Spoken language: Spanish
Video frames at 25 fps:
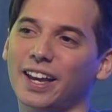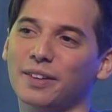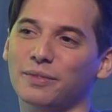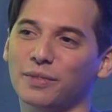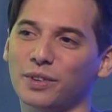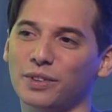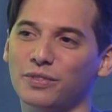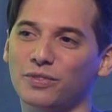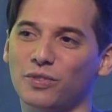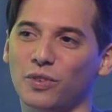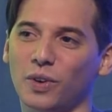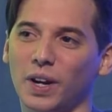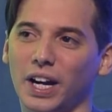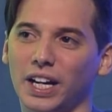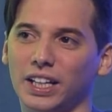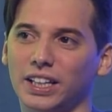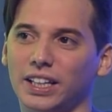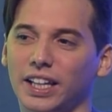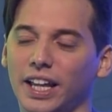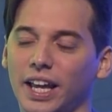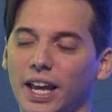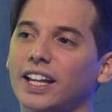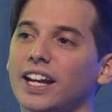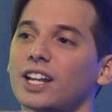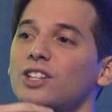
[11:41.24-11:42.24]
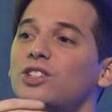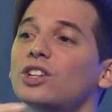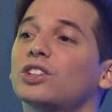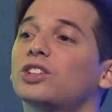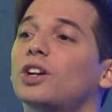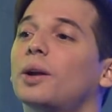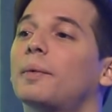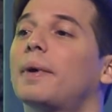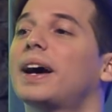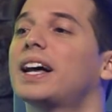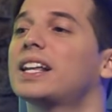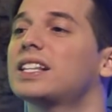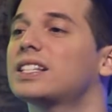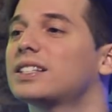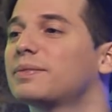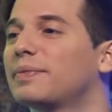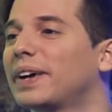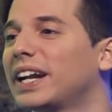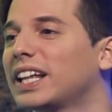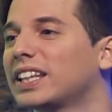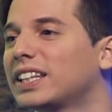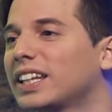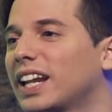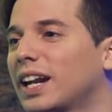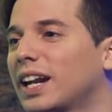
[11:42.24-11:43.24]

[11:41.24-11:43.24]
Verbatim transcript: es muy fuerte. ¿Tenés otro más para